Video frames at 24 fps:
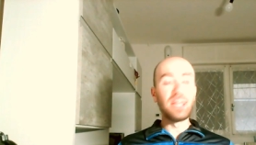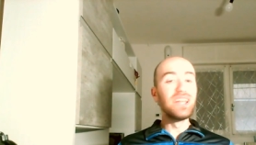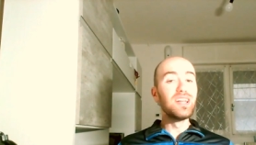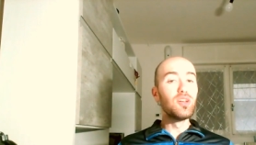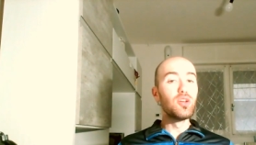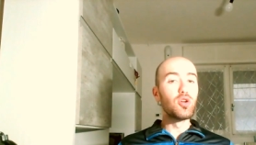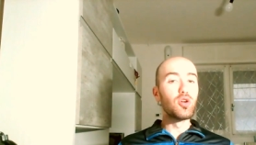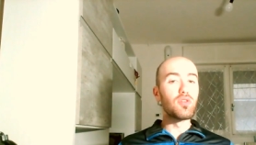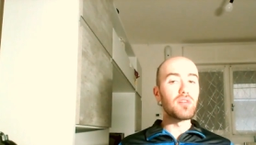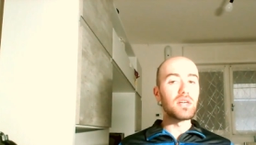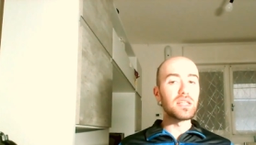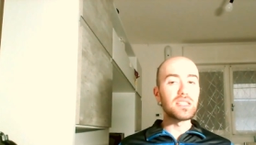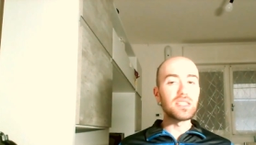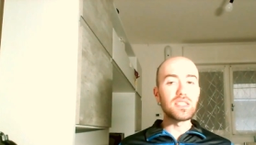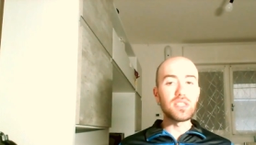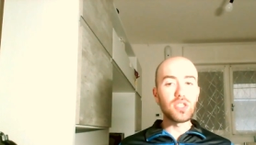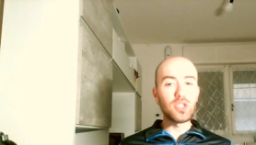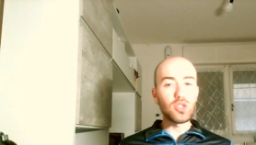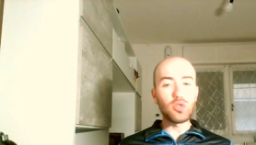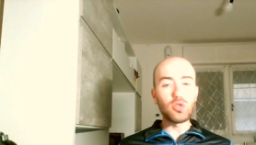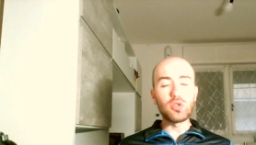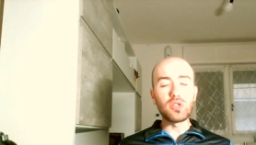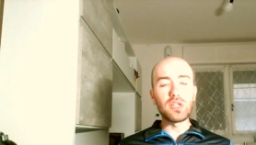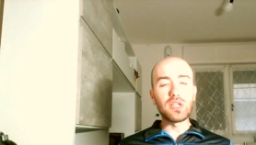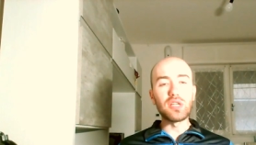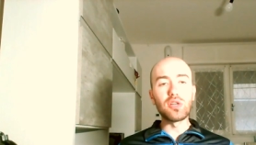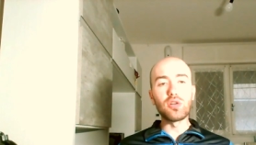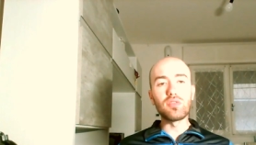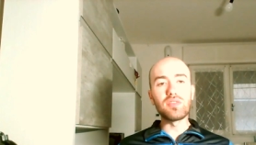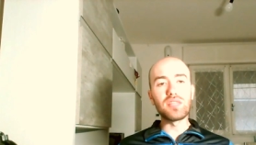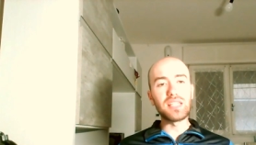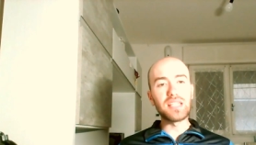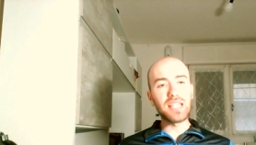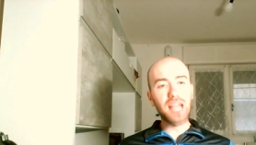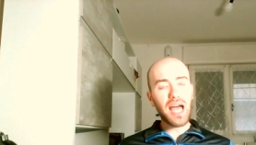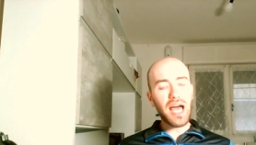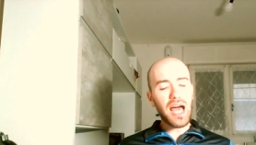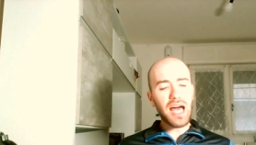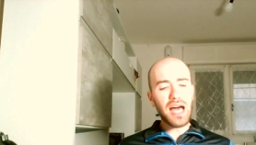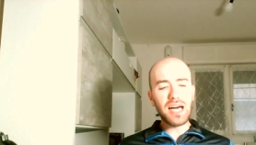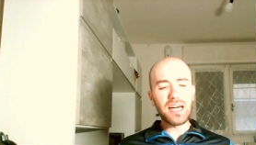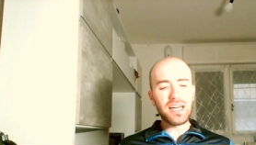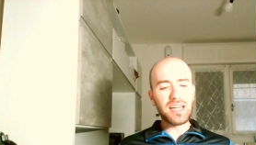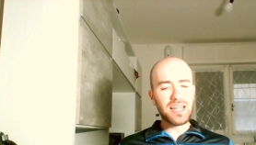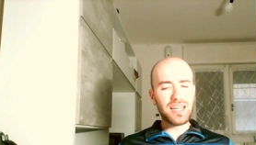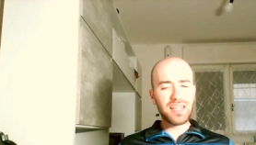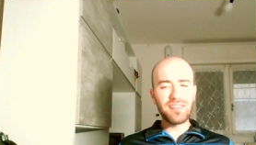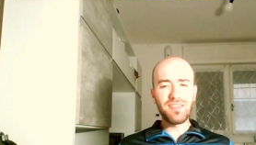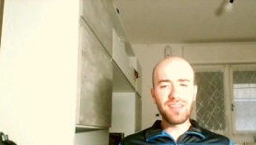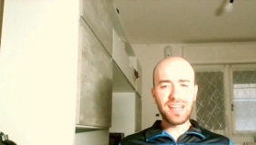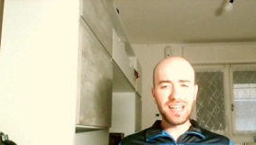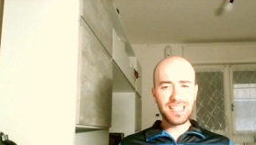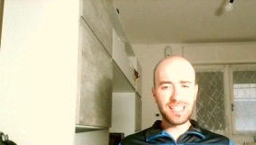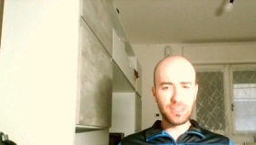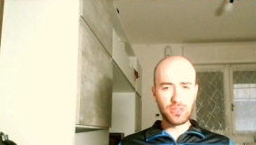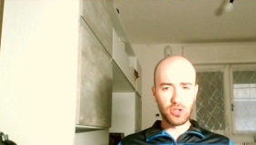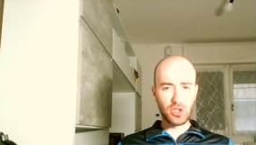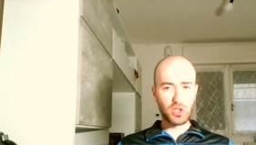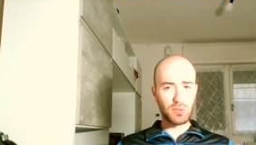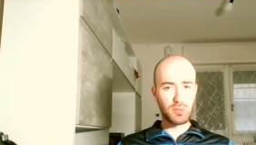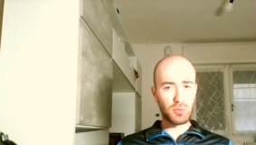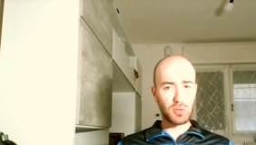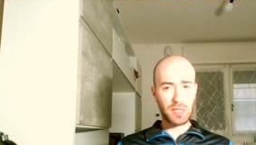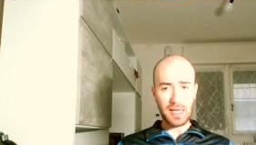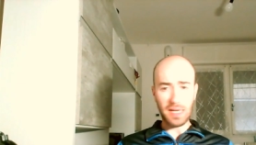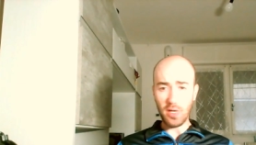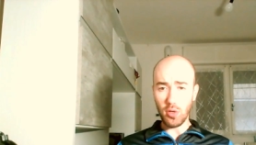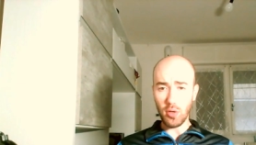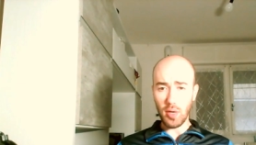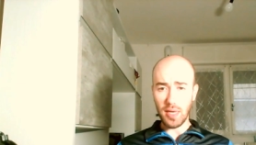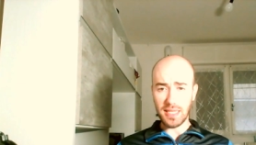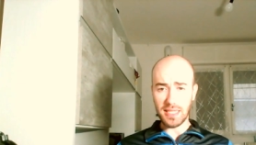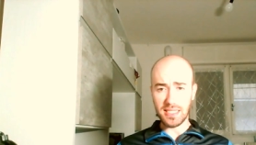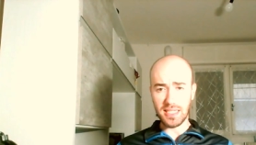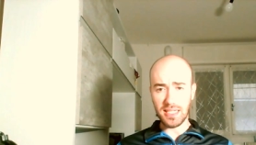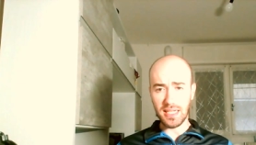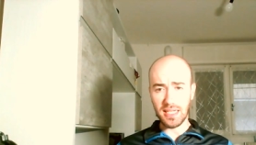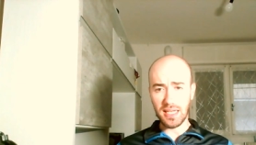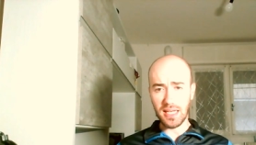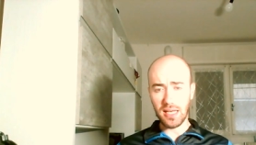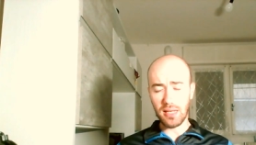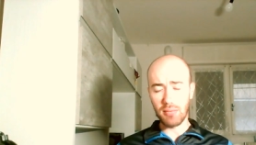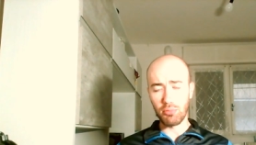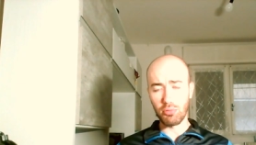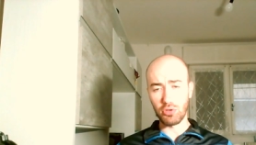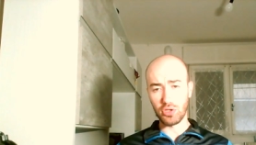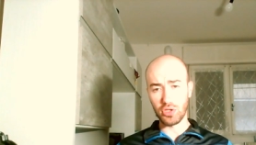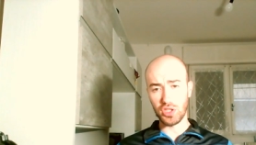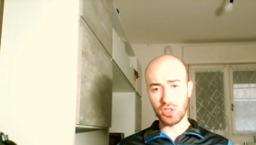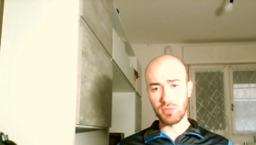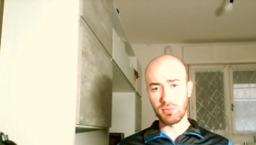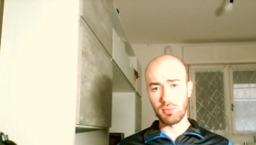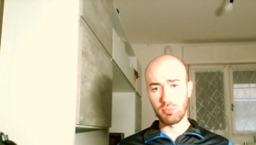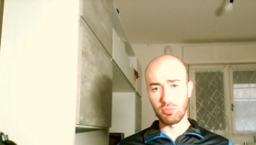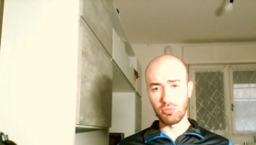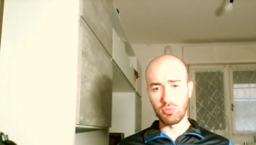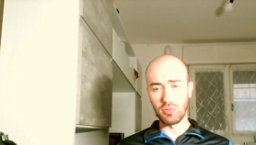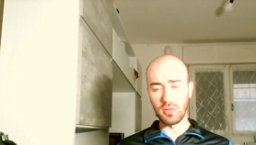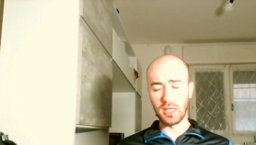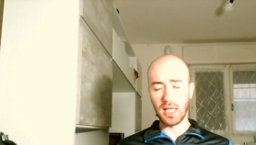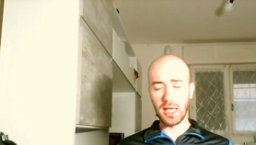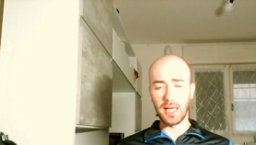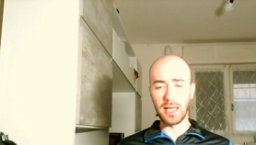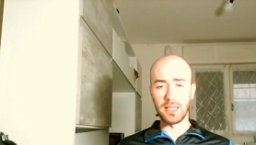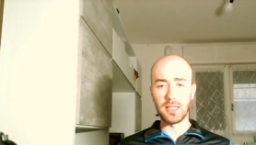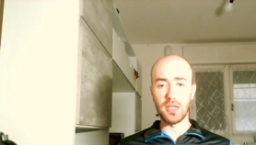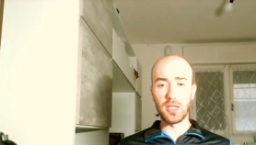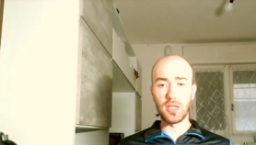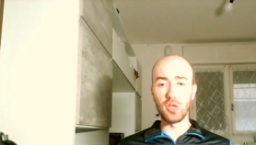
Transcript: innovazioni, novità, rivelazioni ci potranno essere nelle prossime puntate.